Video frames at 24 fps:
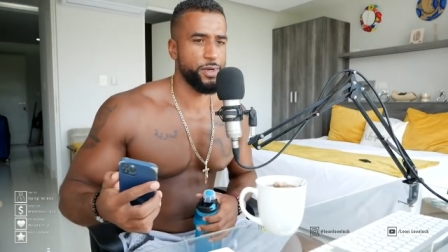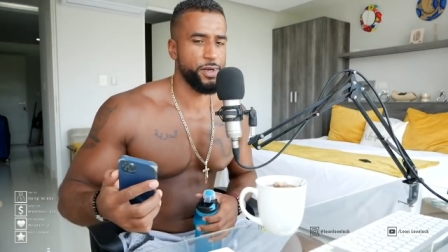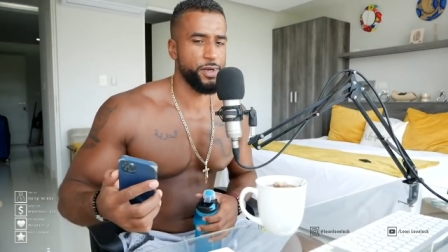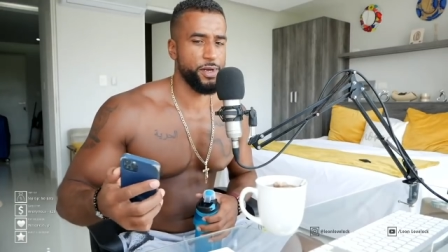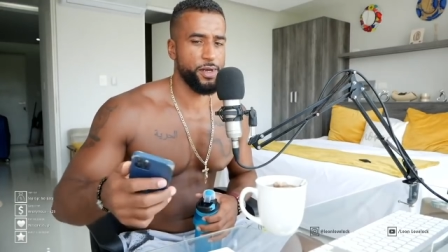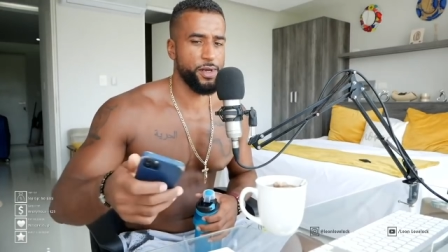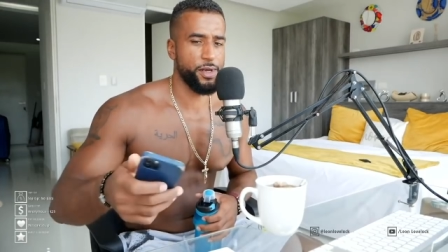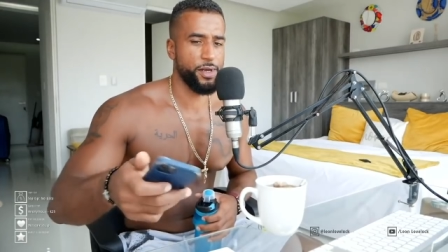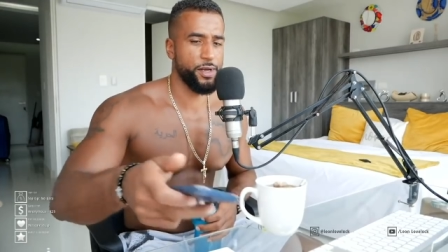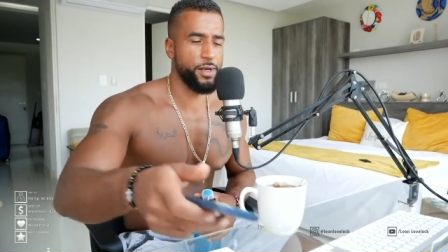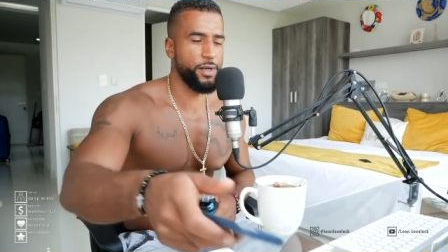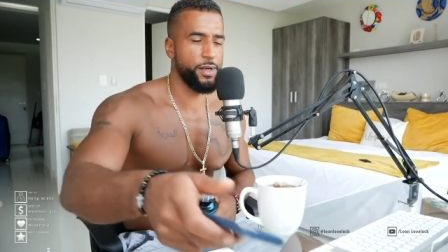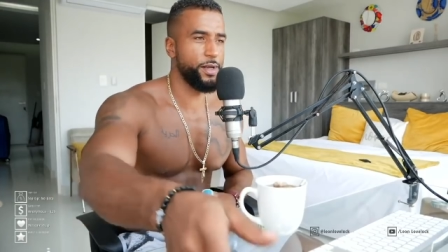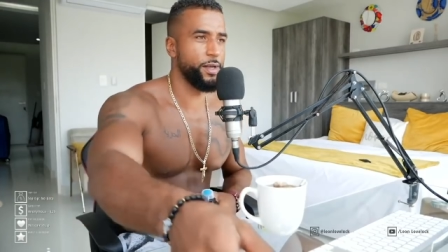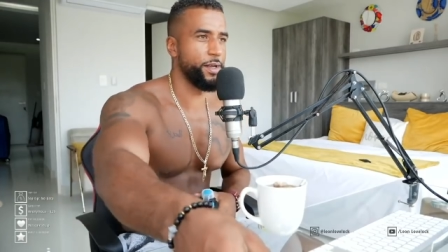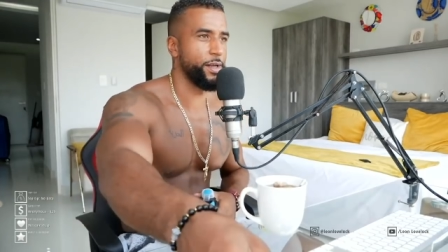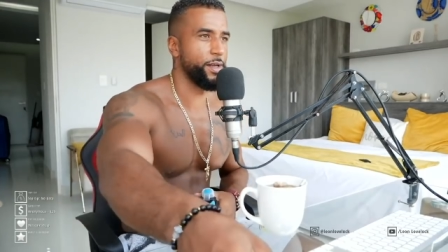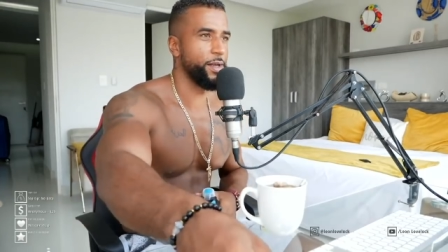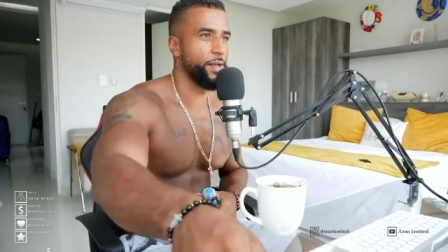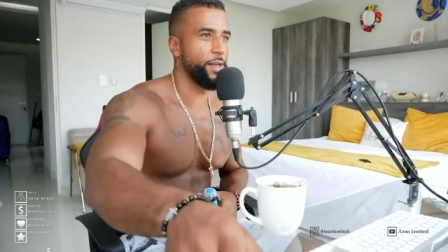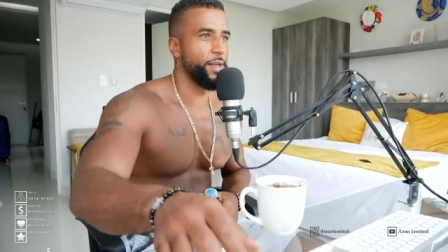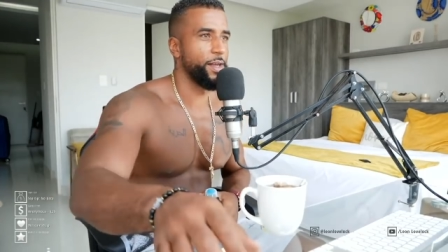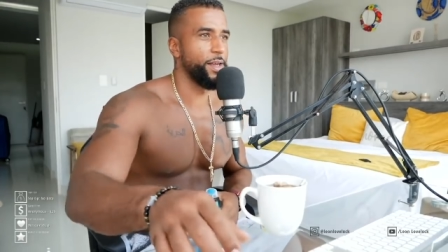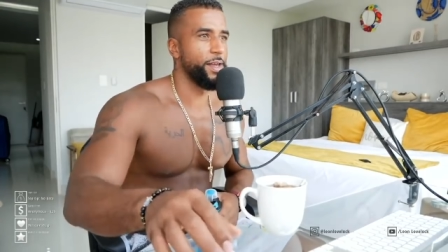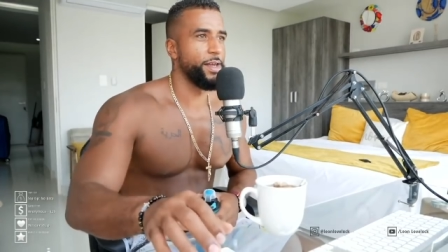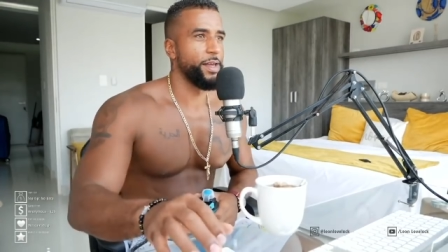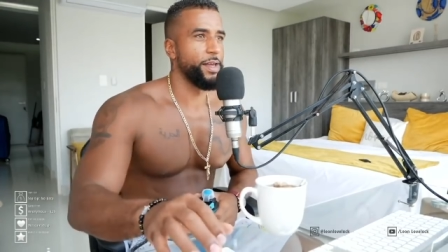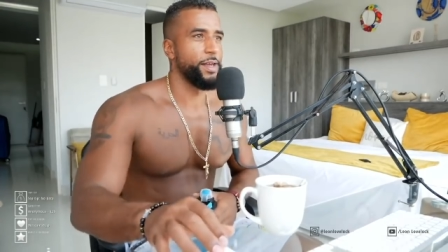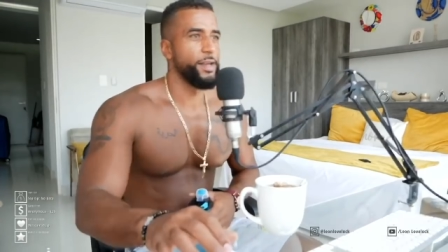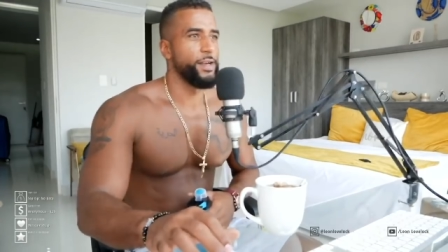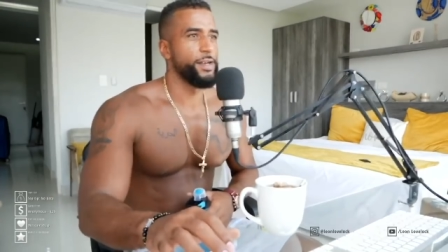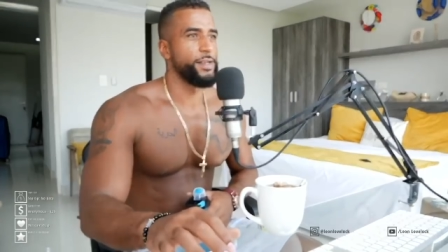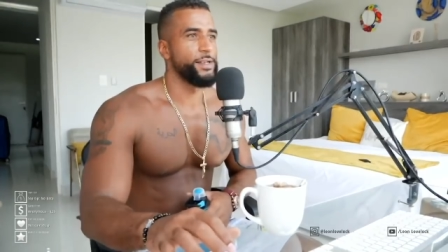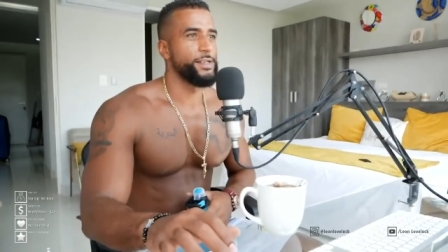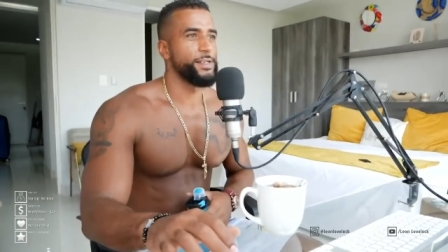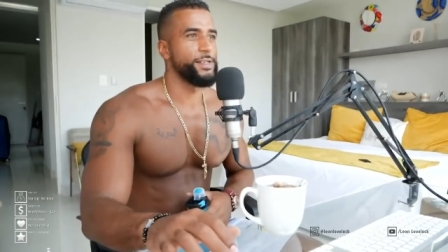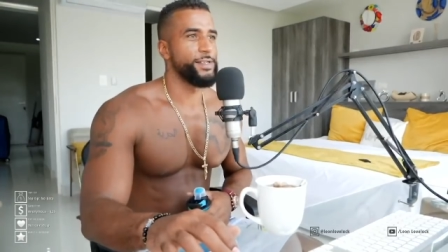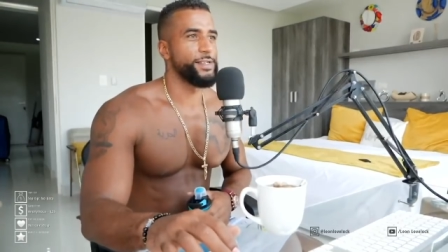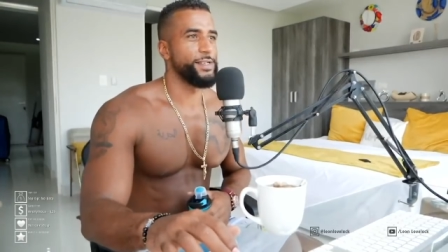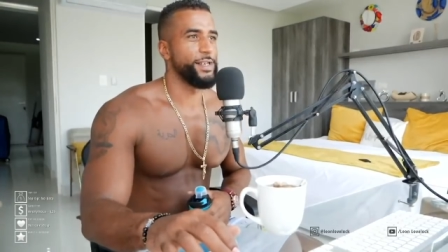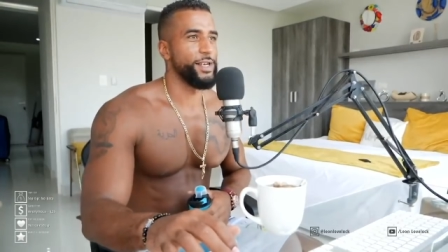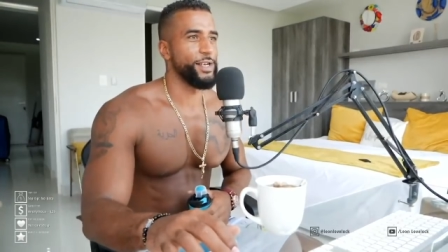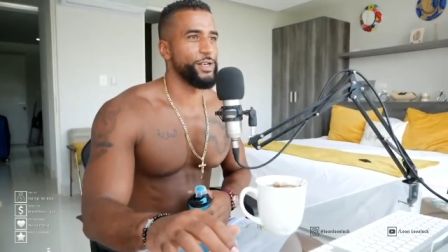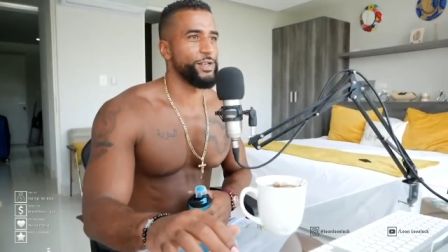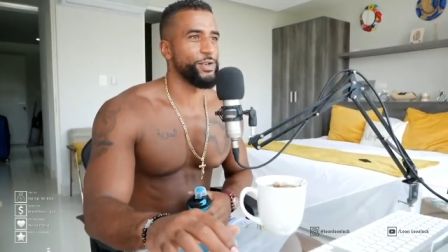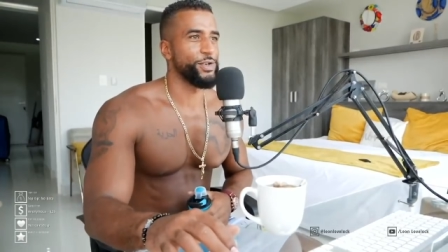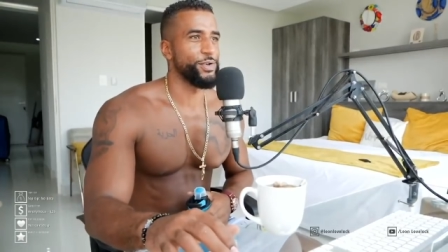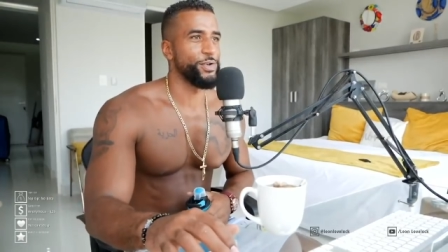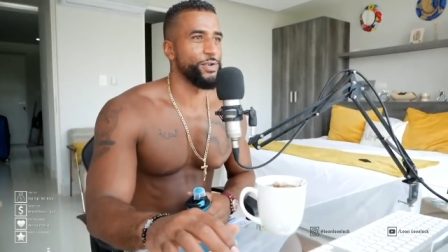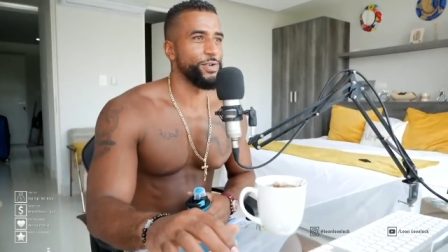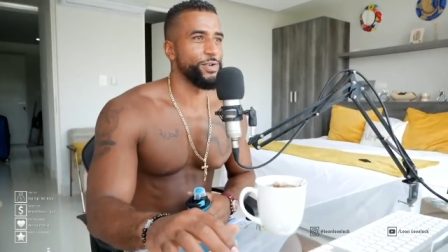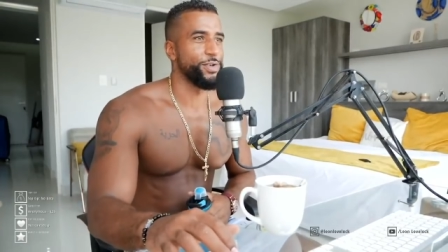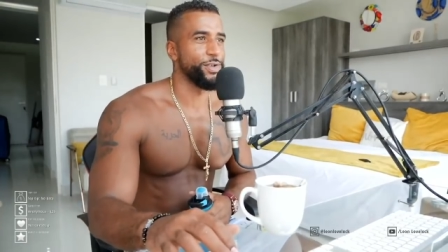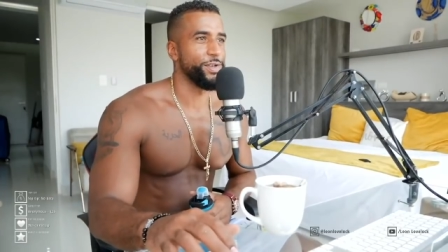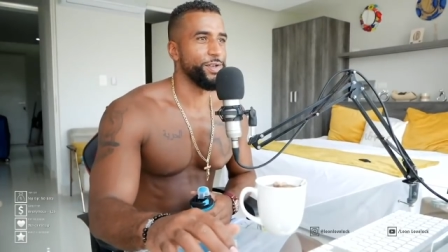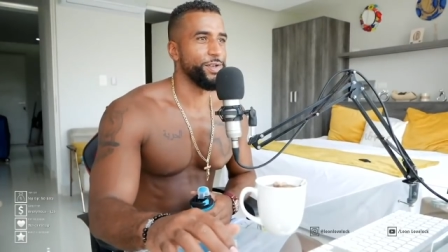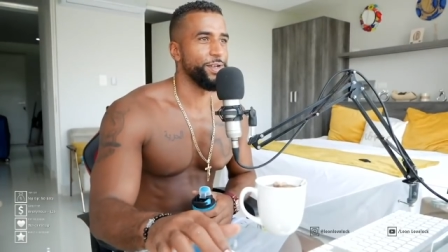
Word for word: Digga. Sehr schön.